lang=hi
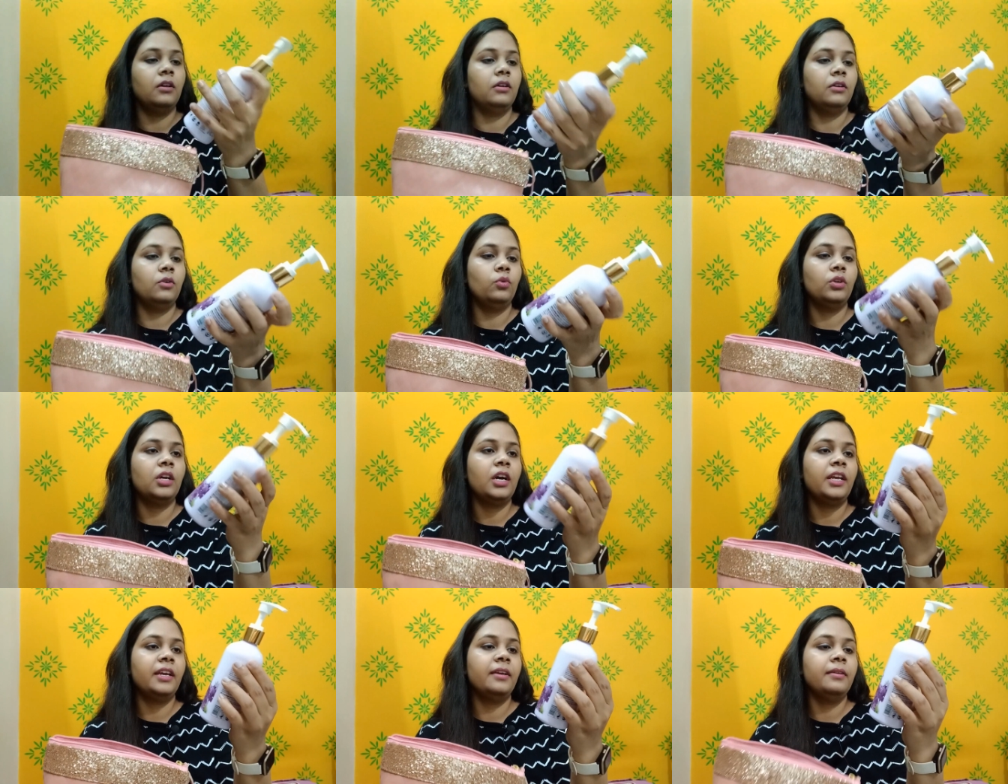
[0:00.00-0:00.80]

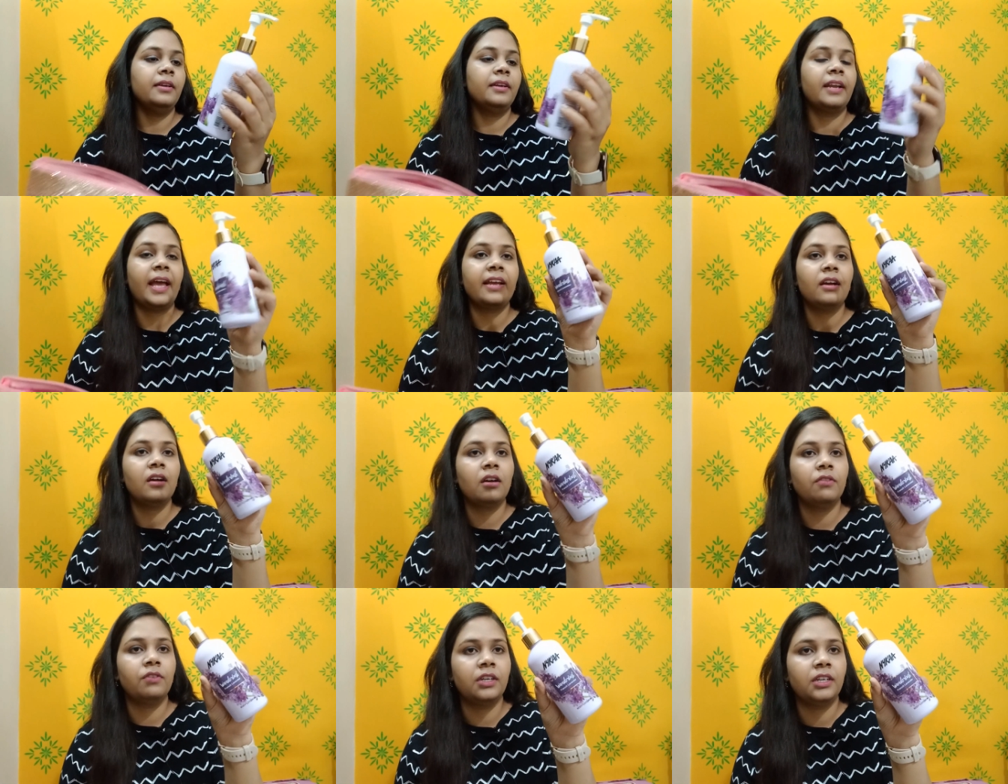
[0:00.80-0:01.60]
उनका ये नायका
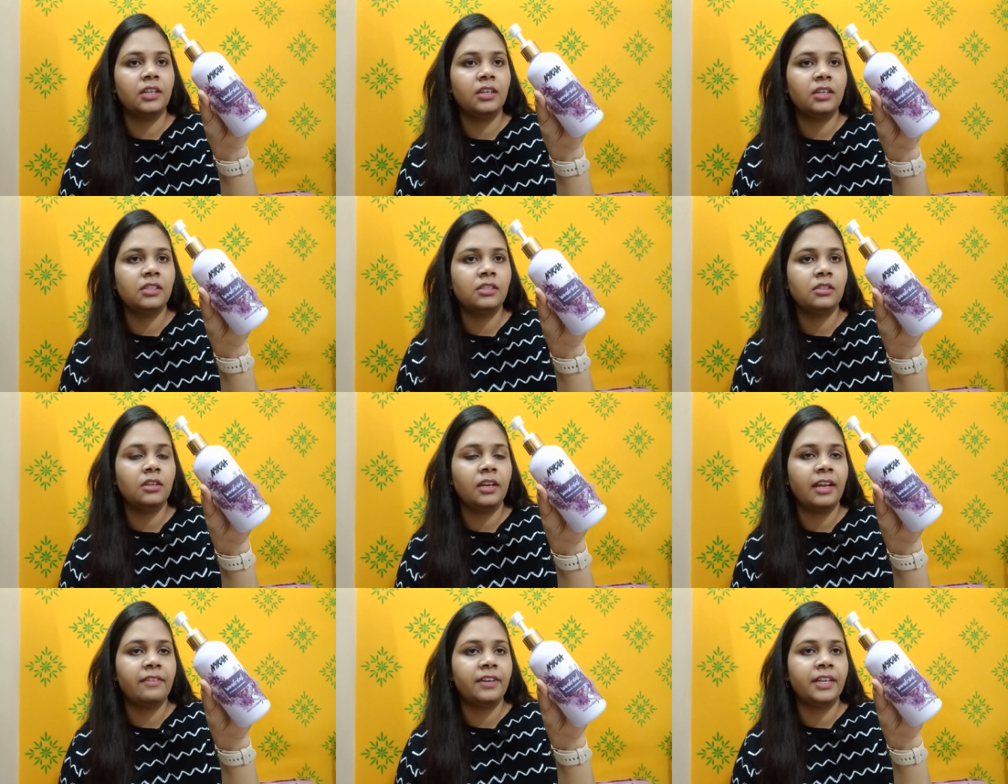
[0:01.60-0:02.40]
का वंडरलस्ट
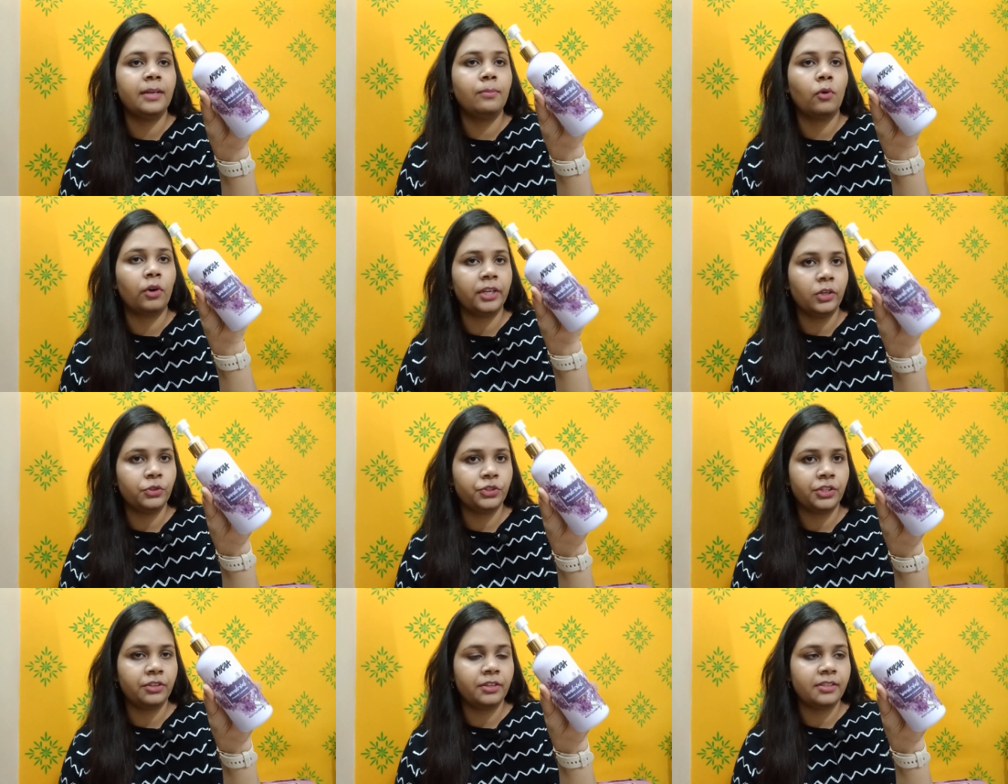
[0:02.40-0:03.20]
लेवेंडर बॉडी
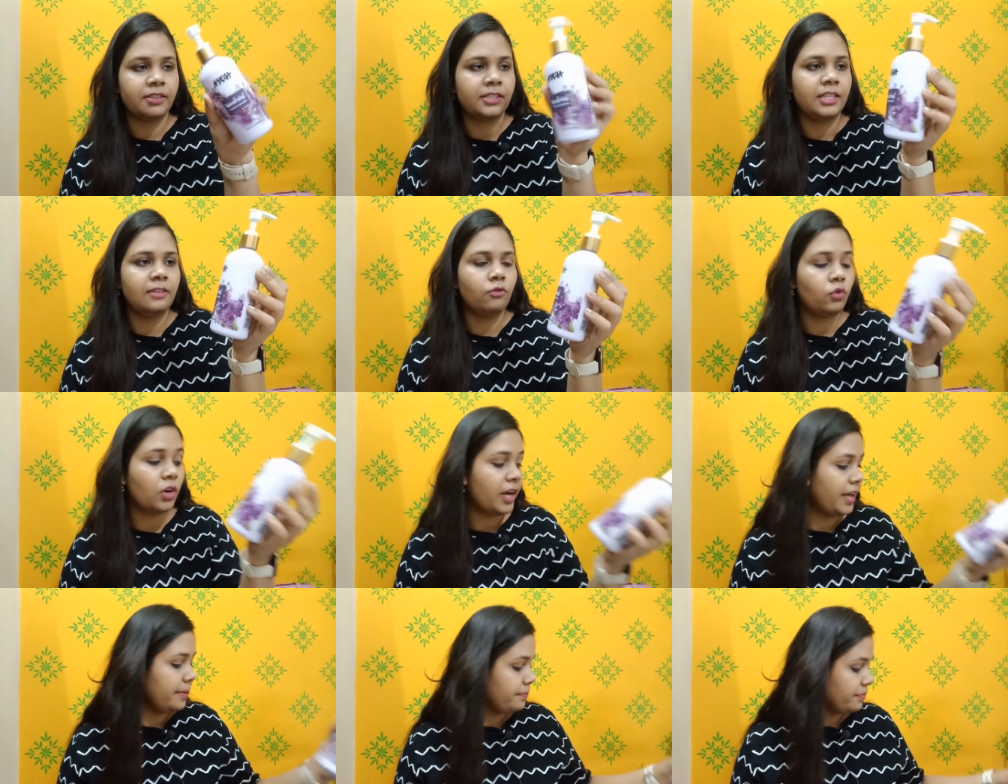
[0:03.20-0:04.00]
लोशन रिसीव
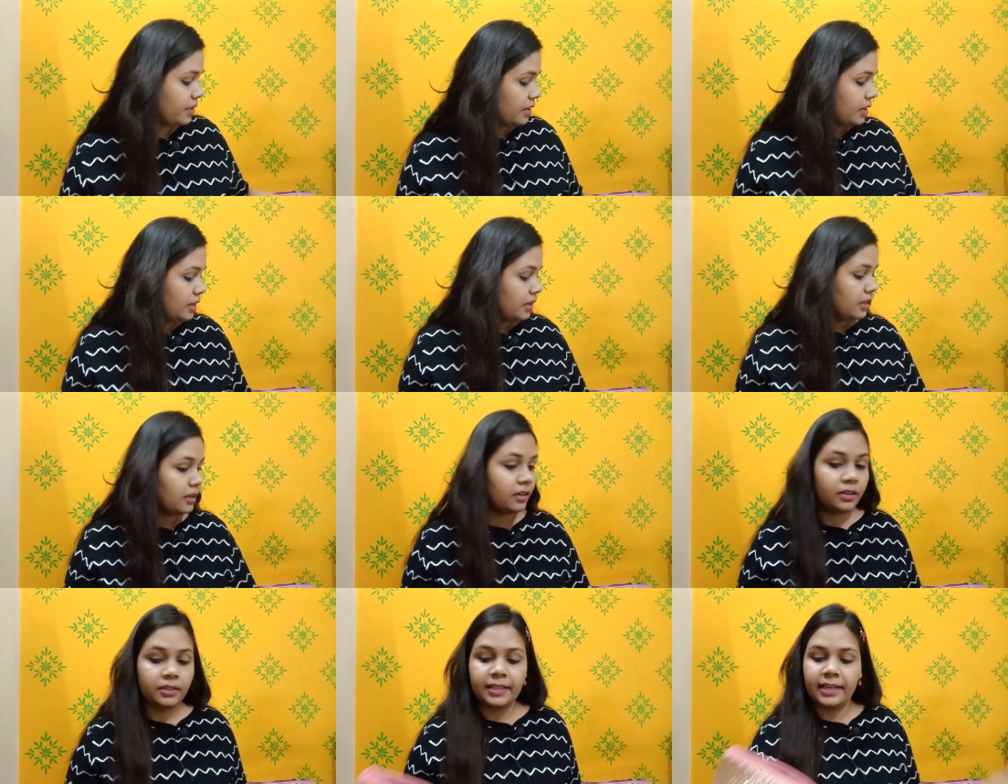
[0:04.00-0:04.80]
हुआ है
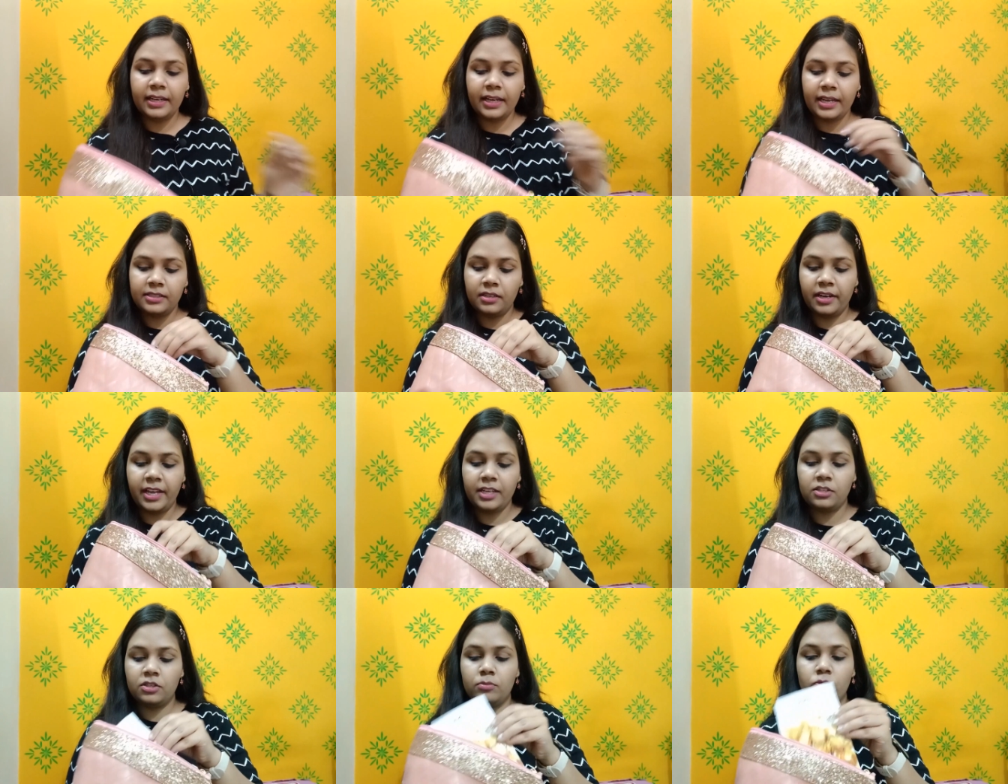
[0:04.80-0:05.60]
देन गाइज
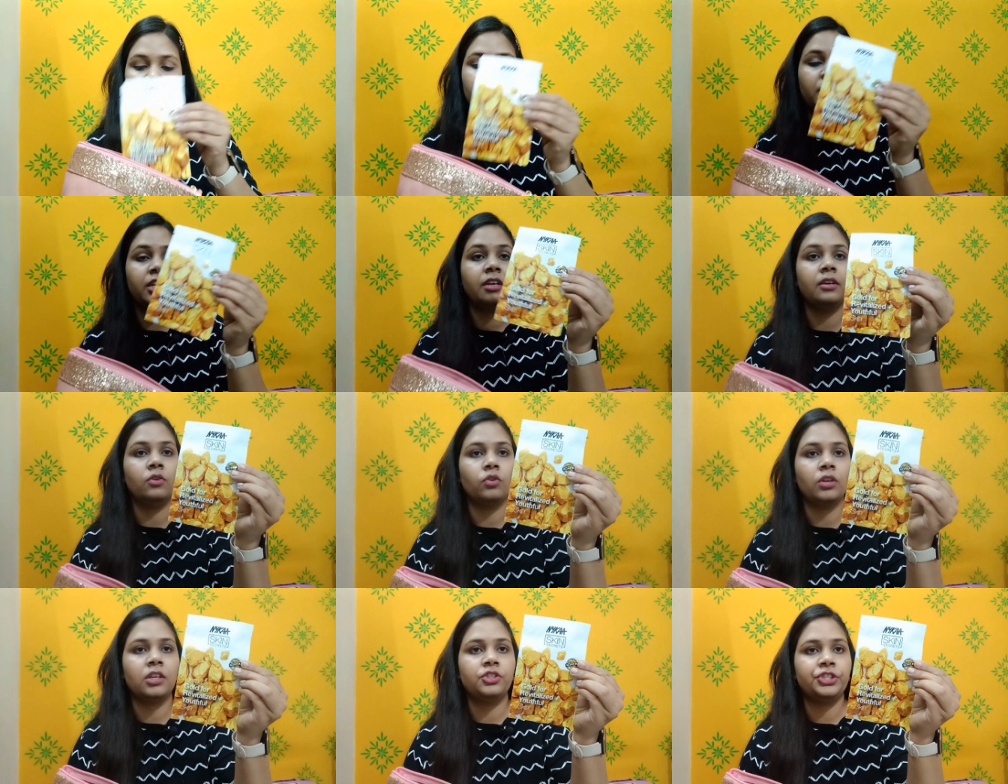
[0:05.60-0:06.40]
नेक्स्ट मुझे ये
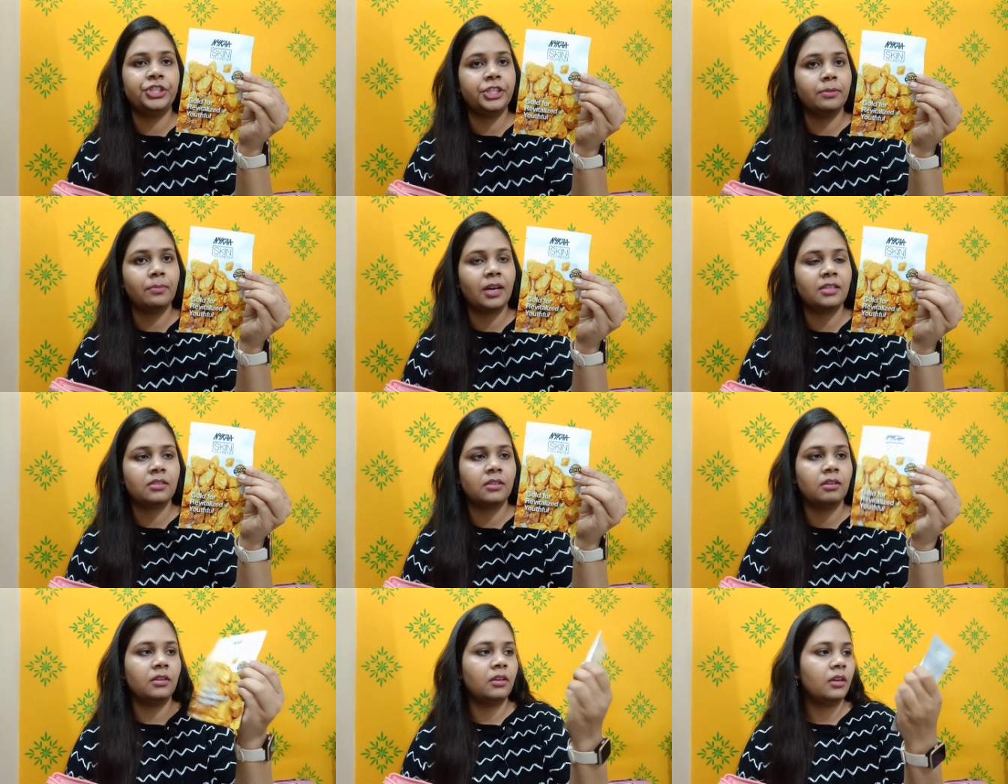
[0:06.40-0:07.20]
उनका शीट
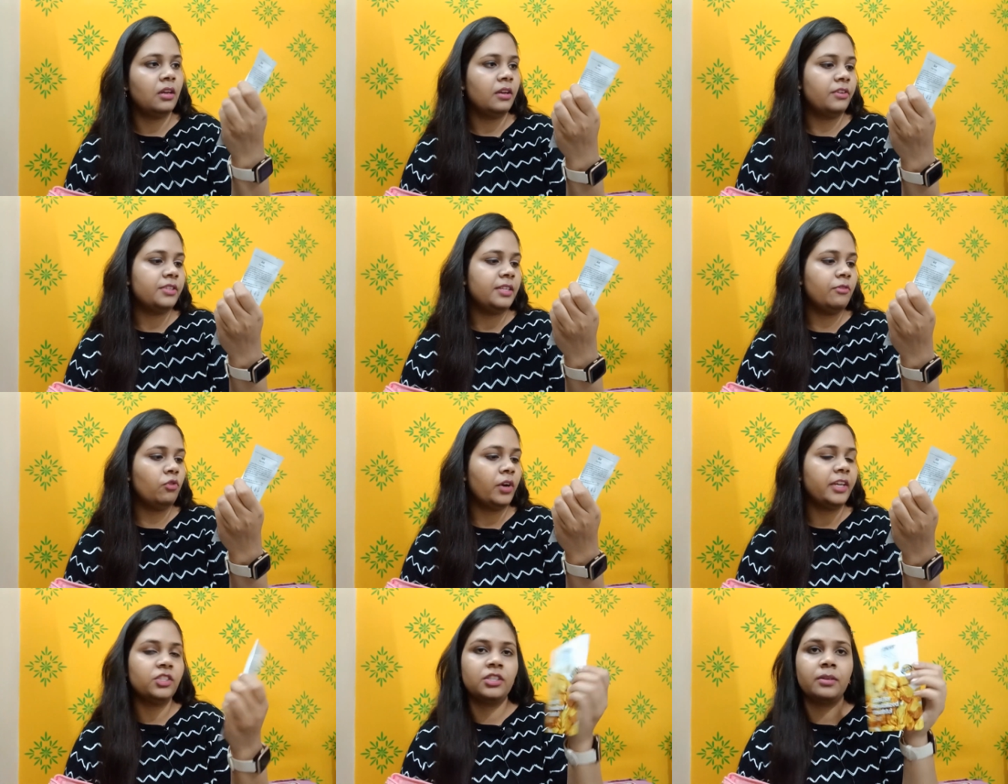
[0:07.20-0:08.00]
मास्क रिसीव
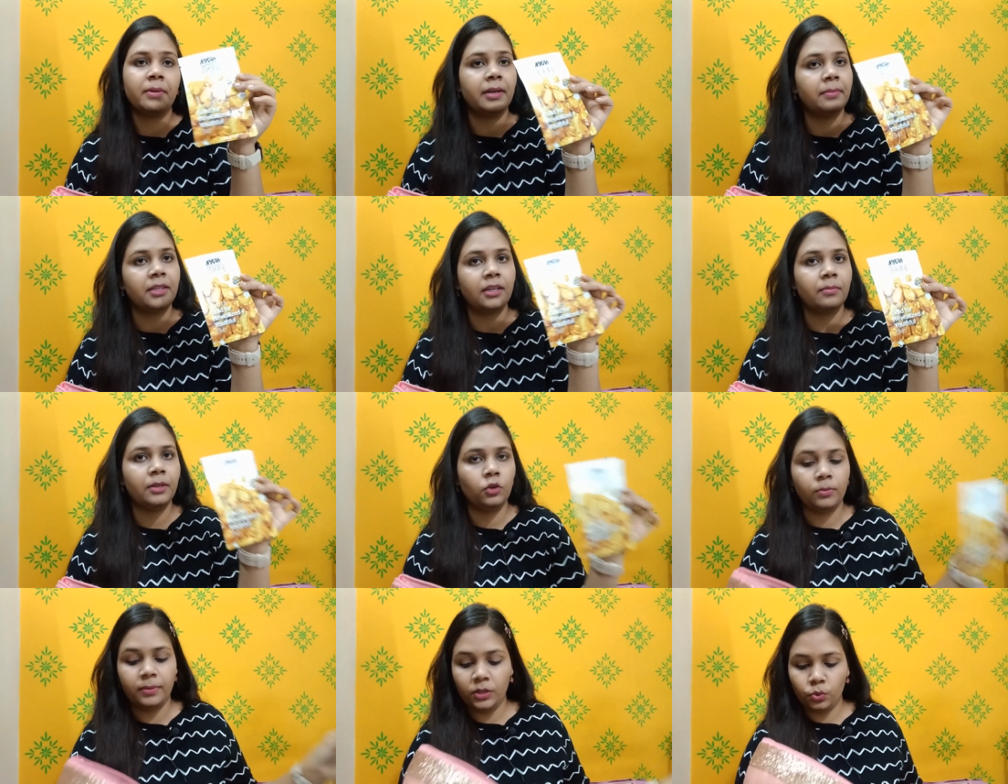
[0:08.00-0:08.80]
हुआ है जिसे मैंने अभी तक
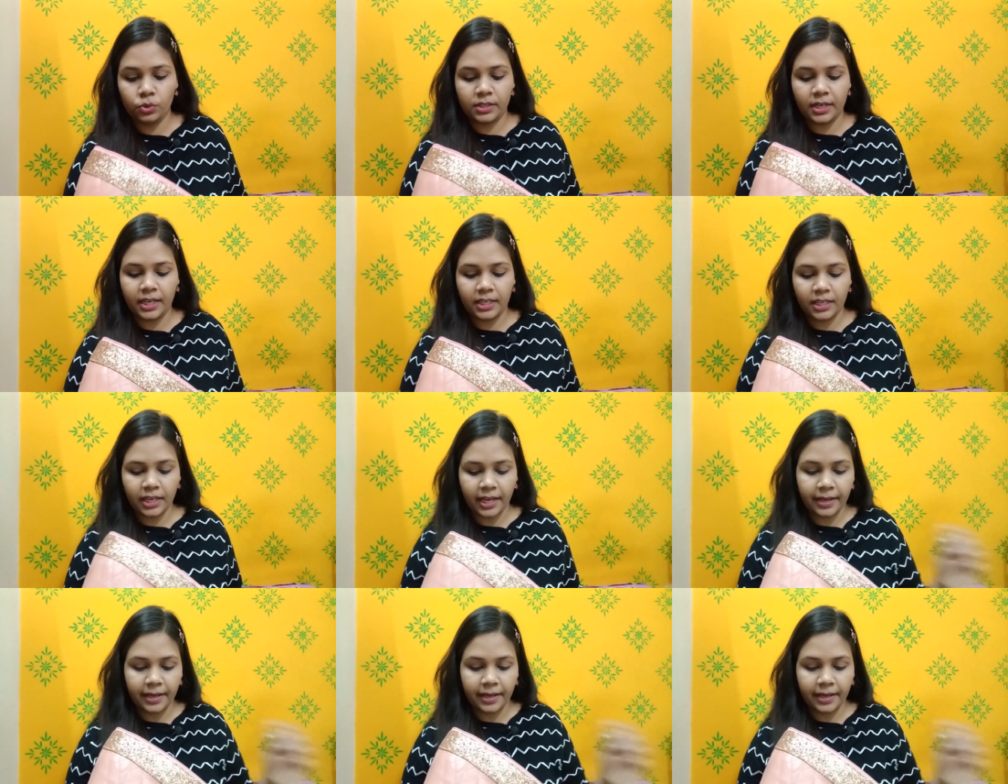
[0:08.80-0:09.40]
बिल्कुल भी यूज़ नहीं किया